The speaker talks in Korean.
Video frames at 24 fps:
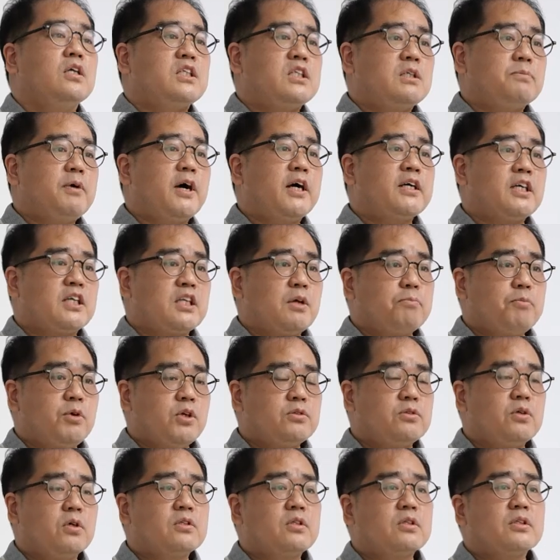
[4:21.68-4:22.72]
지방 예산
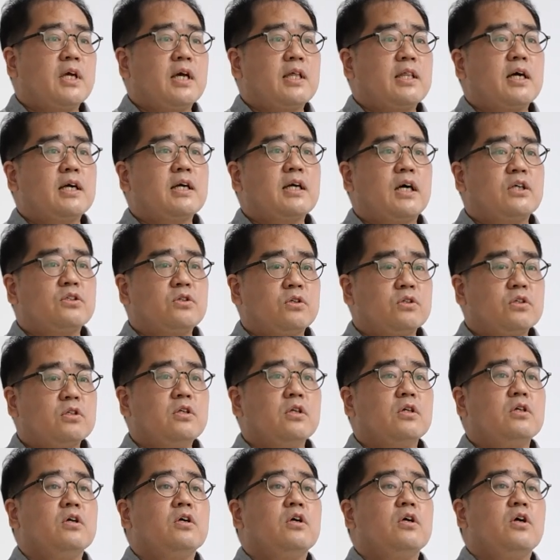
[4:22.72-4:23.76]
편성 등 예산 과정은
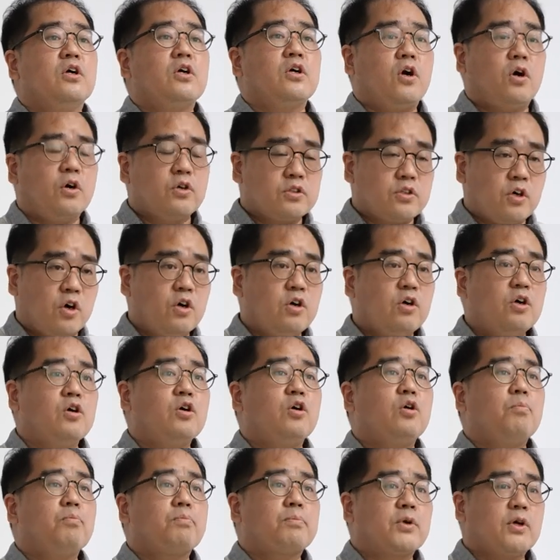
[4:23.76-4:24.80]
형성,
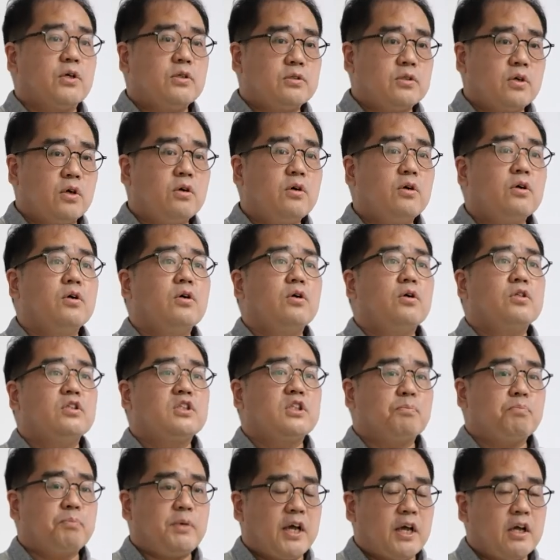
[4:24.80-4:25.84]
편성,
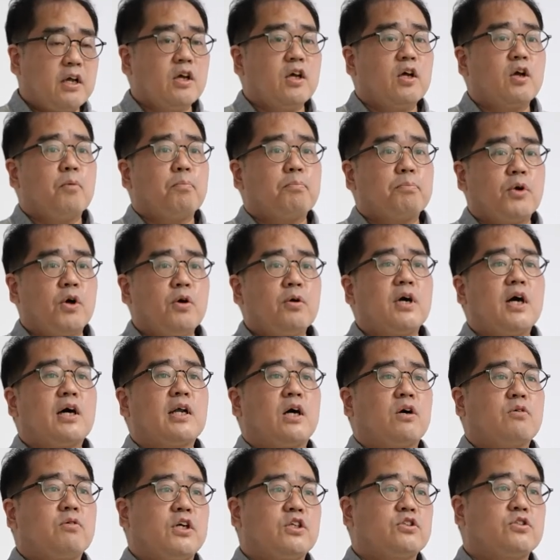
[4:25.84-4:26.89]
집행,
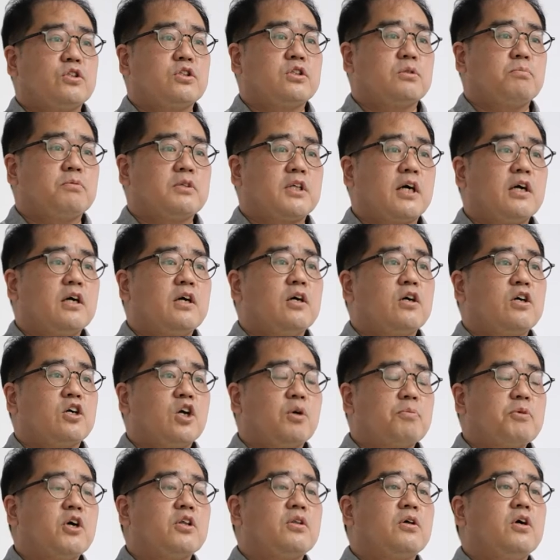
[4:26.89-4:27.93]
평가라고 할 수 있습니다.
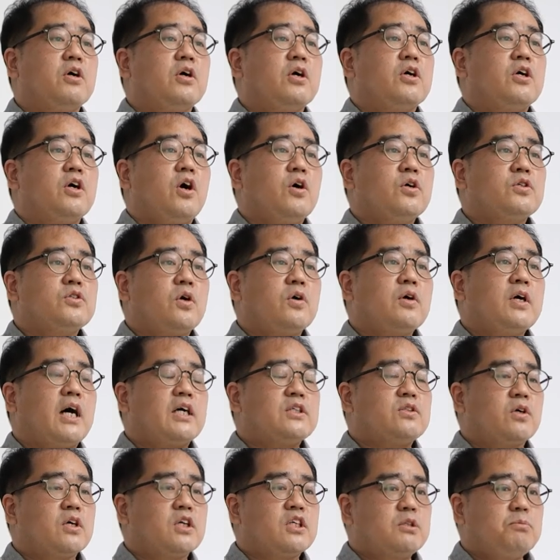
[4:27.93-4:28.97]
그러면 형성
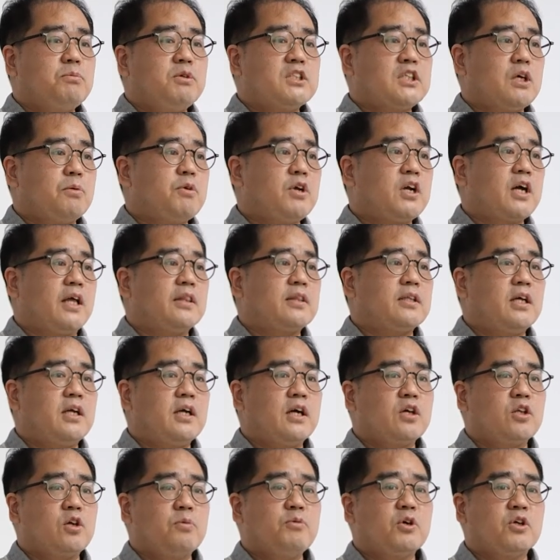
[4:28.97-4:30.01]
과정의 시민 참여를
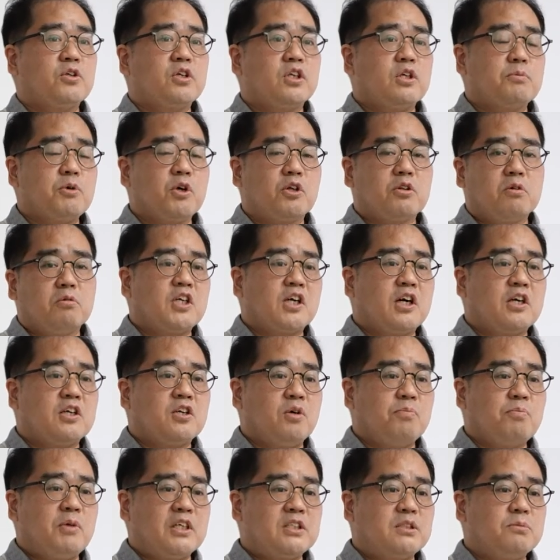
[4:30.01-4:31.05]
간단하게 설명드리면 제가
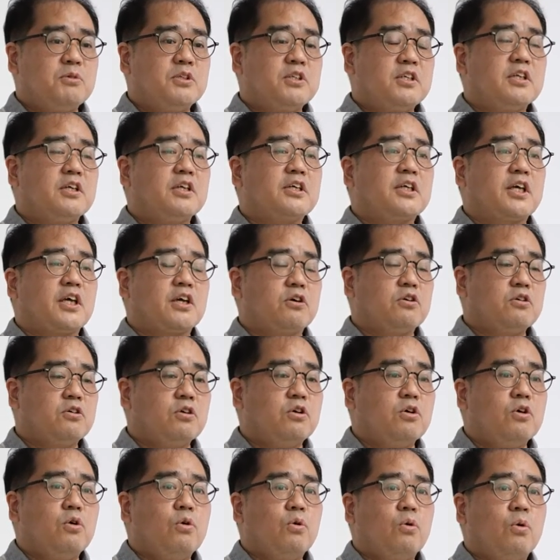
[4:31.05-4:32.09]
이런 말씀을 드릴게요.
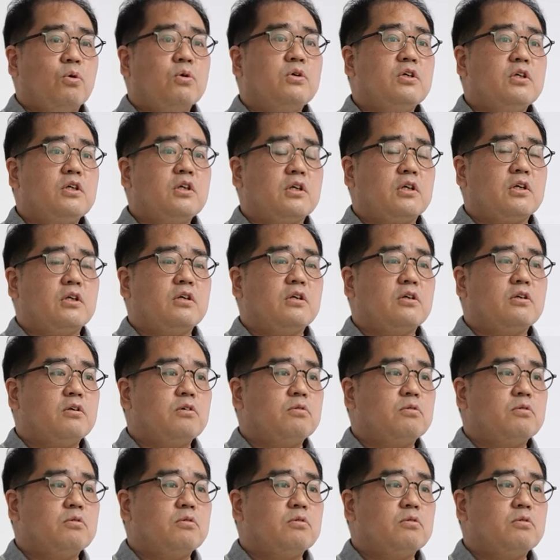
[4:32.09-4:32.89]
오늘